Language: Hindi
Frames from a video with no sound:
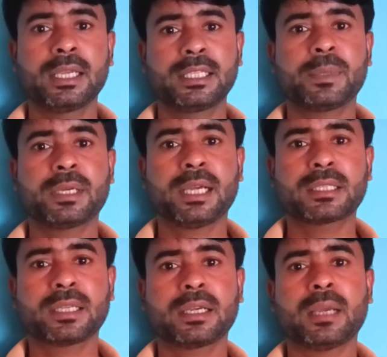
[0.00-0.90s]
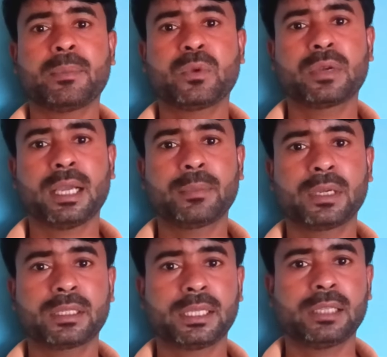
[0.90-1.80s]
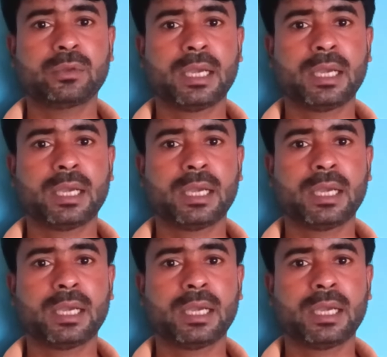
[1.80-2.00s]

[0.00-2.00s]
इस प्रकार से अगर आप लोग काम करते हैं तो